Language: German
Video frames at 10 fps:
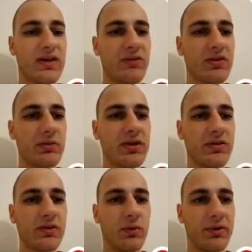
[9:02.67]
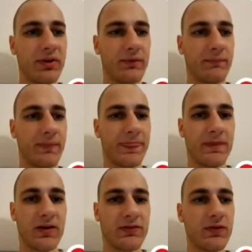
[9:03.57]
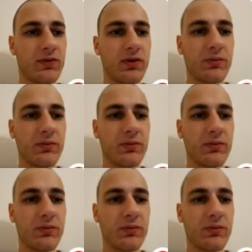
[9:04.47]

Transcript: gehen wir zum Kistenopening. Das wird heute